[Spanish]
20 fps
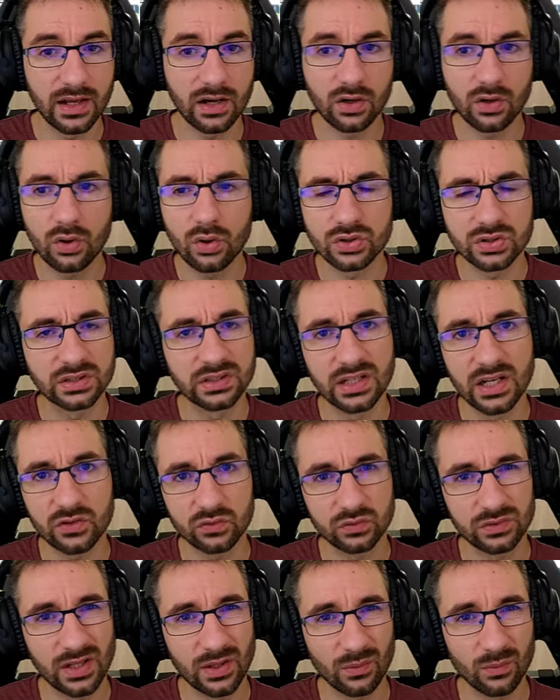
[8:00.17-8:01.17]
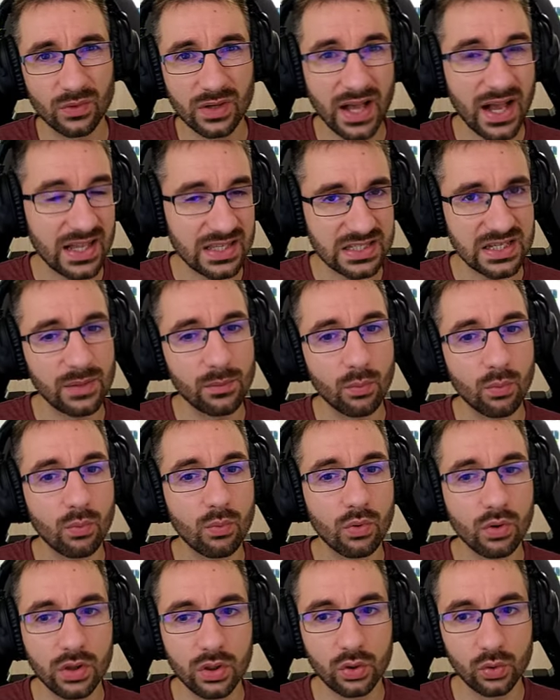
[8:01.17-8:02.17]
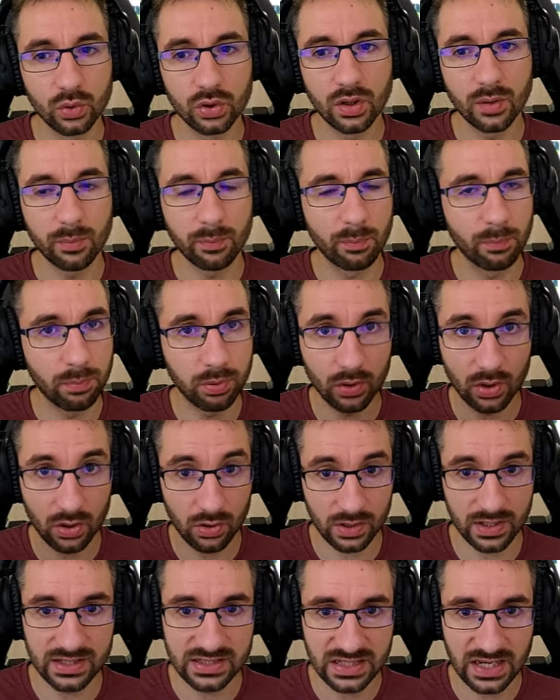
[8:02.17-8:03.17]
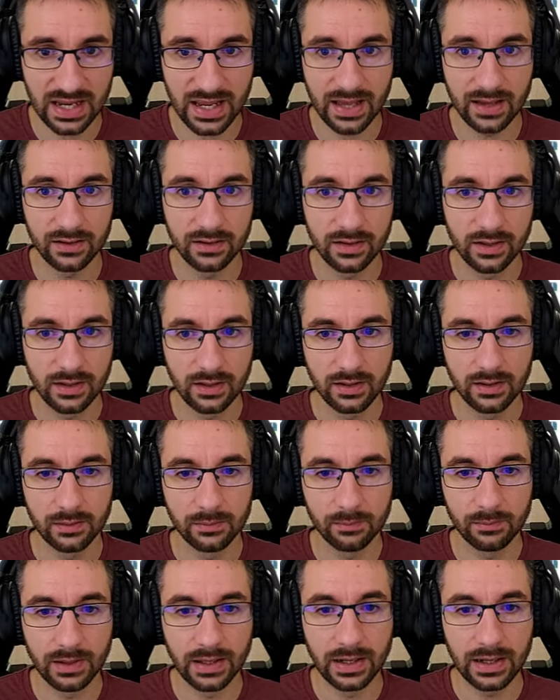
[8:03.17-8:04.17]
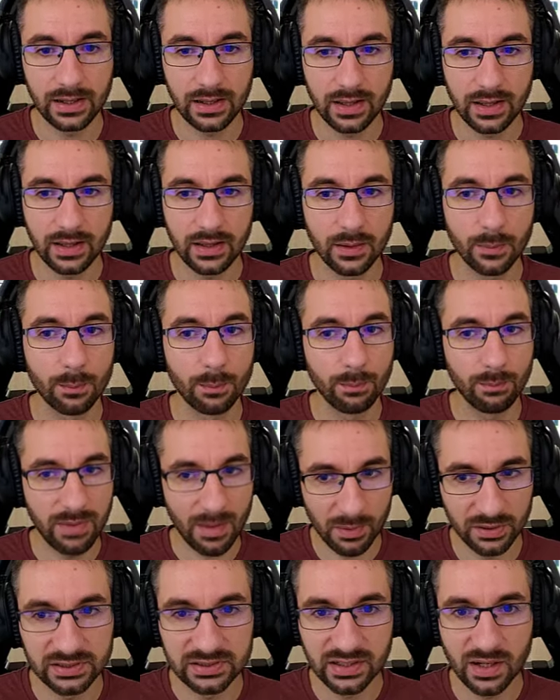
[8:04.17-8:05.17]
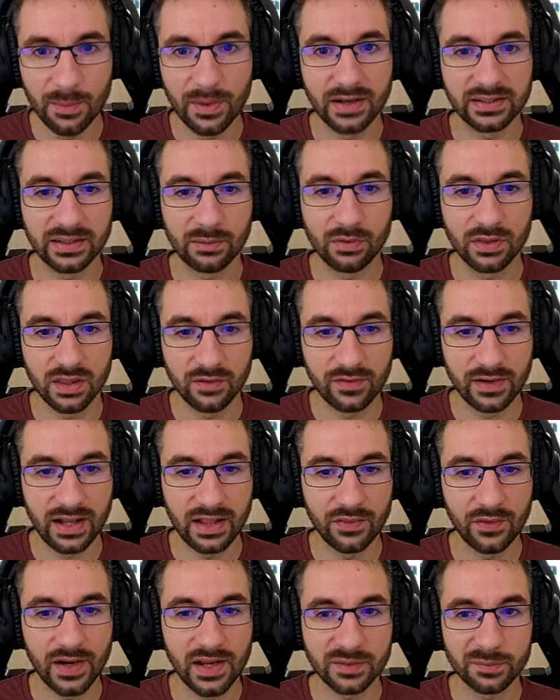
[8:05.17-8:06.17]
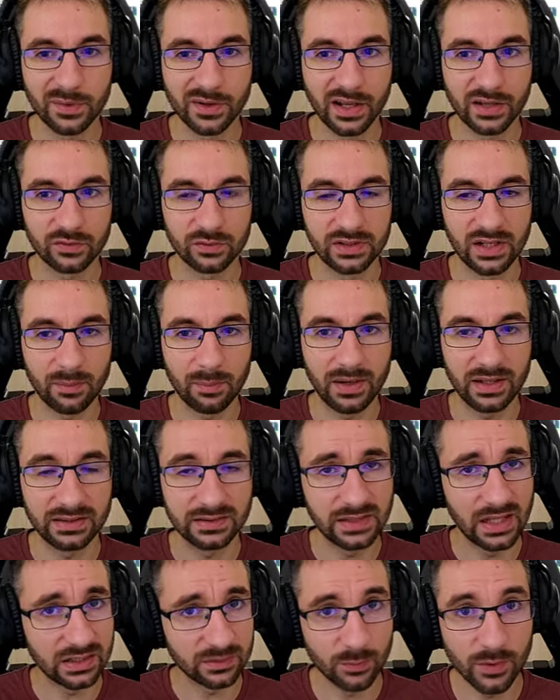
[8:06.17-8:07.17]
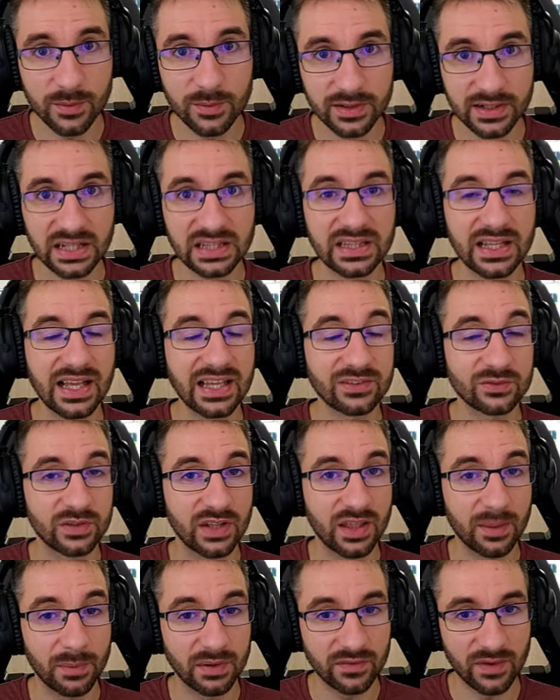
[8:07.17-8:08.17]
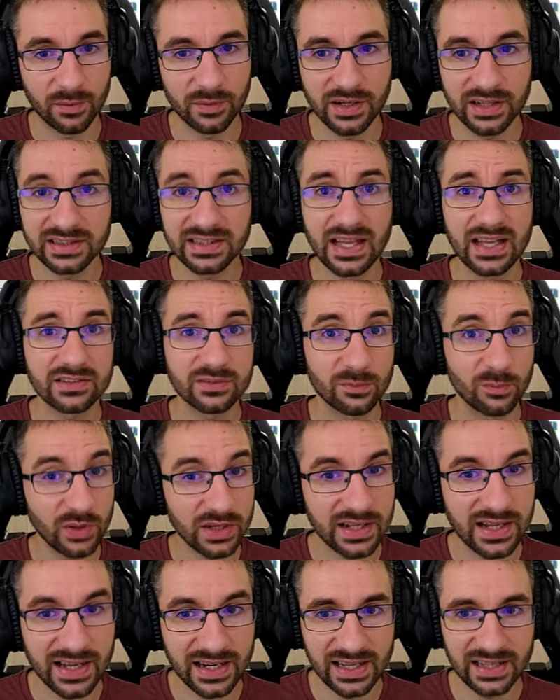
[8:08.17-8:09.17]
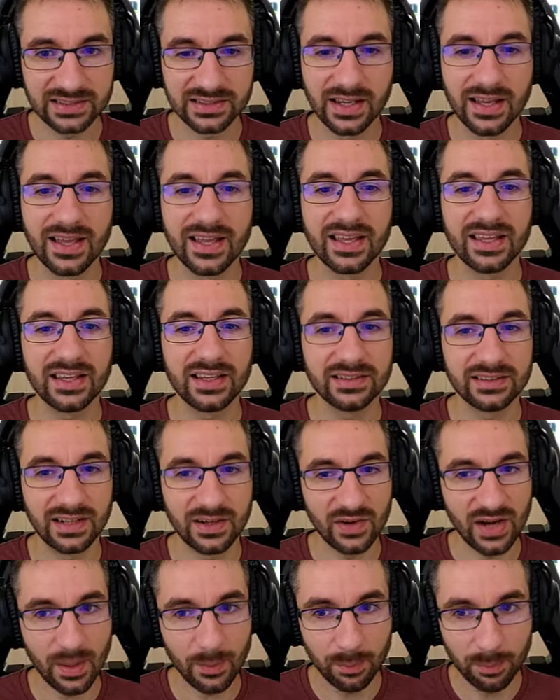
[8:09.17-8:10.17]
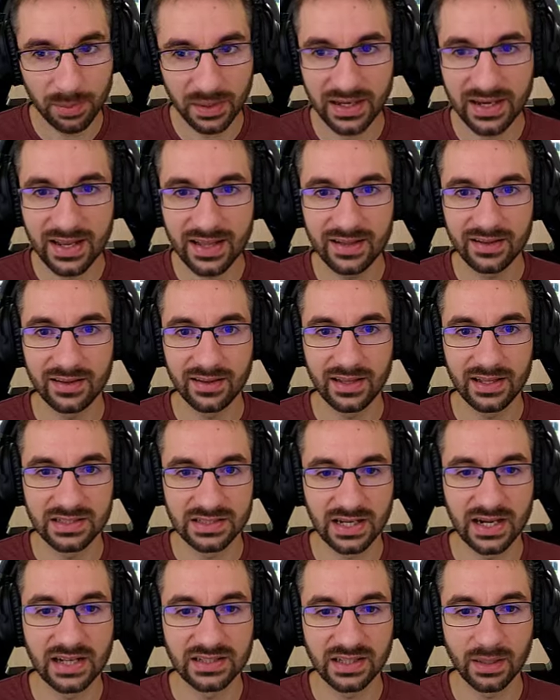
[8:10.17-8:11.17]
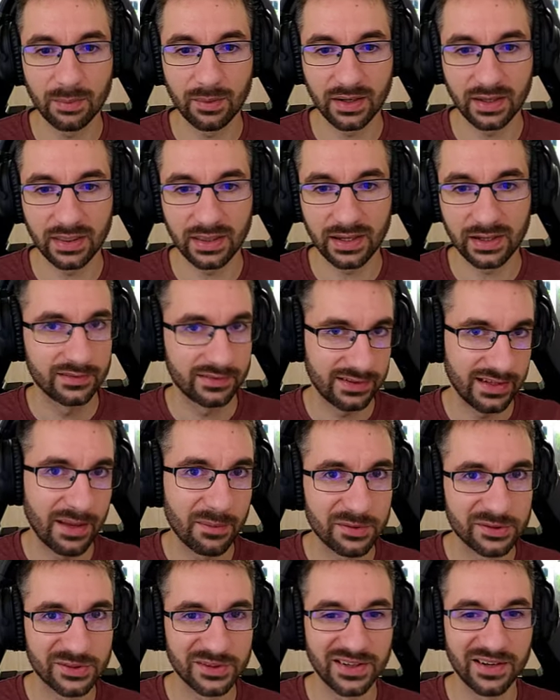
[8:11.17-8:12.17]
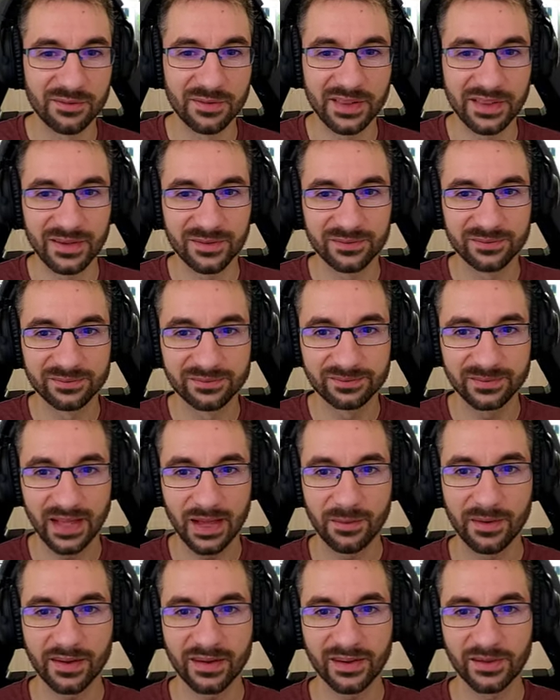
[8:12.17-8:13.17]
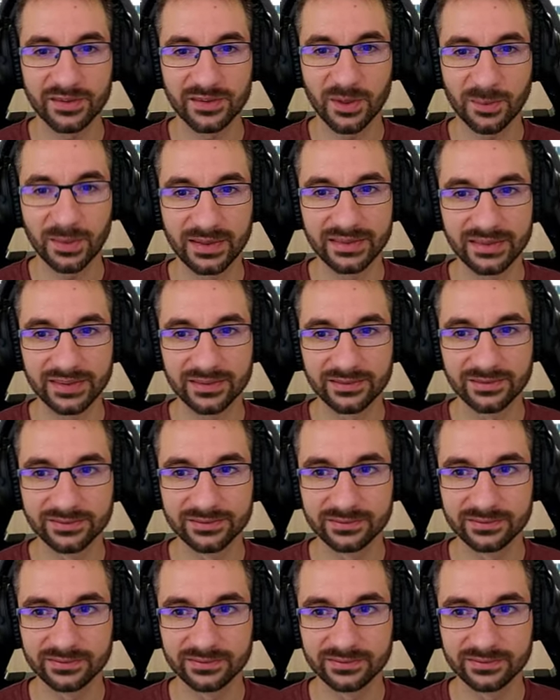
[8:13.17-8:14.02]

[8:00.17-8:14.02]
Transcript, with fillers: hierro o si tienes un, muy duro por lo que sea, ¿vale? Vamos a salvar esas bucefalandras porque son unas plantas muy bonitas, una de mis favoritas, muy caras y sería una pena echarlas a perder. Sigamos con el vídeo, a ver qué nos comenta. Estas